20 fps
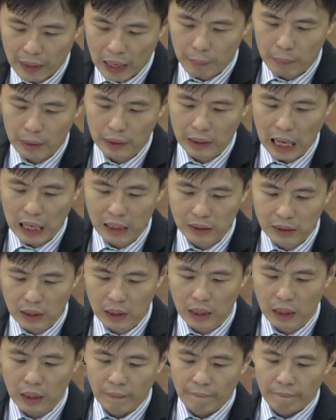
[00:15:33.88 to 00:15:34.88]
们拿
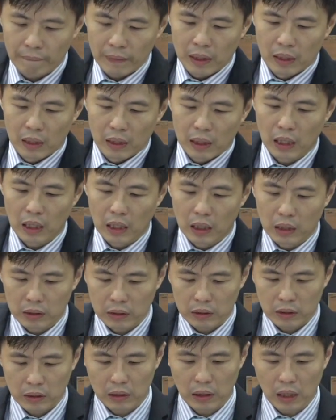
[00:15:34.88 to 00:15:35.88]
着，呃，
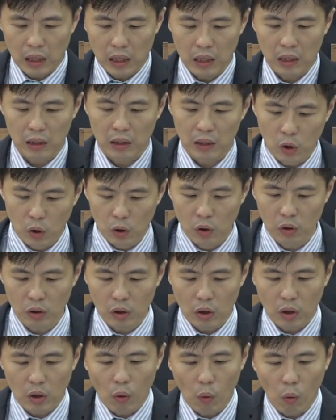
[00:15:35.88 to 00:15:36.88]
灯笼、
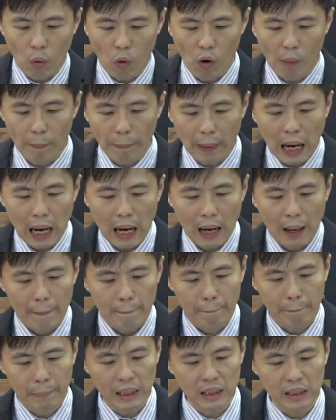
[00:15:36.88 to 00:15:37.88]
火把、
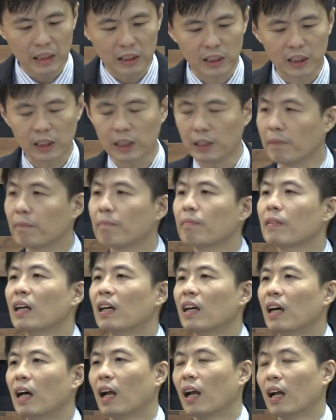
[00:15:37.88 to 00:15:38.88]
兵器，
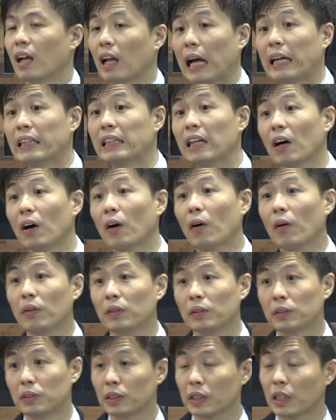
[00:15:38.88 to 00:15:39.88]
来到
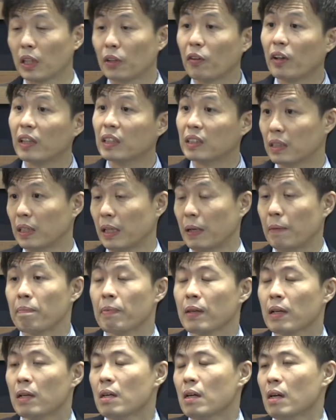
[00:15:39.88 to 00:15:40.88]
这个院子里，
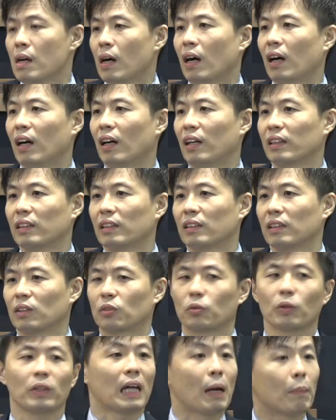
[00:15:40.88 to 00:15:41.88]
哎，
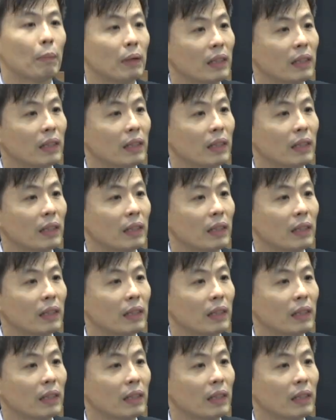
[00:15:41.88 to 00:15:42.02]
所以他们